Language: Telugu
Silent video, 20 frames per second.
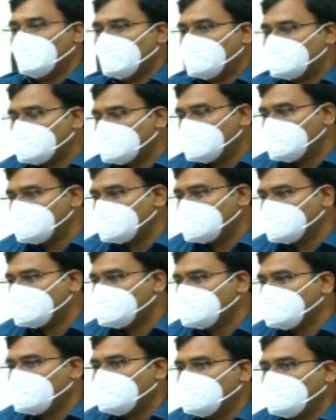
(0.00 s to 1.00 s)
థ్యాచ్డ్
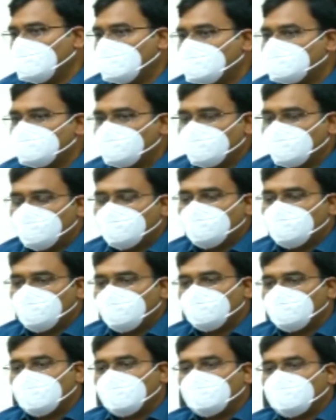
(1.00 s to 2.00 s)
హౌసెస్లోనూ హట్స్లోనూ
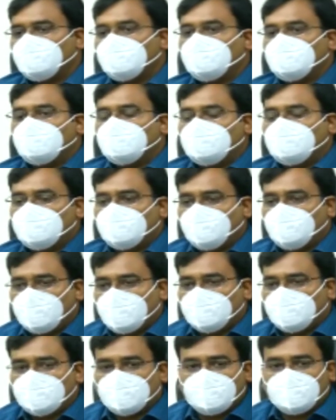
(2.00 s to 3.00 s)
ఉంటున్నారో
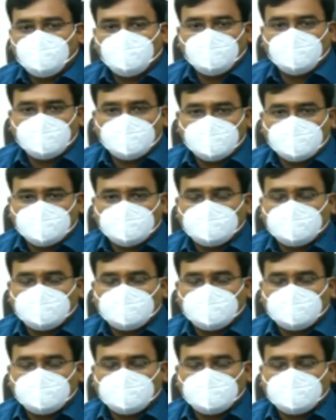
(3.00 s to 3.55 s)
వారందరినీ కూడా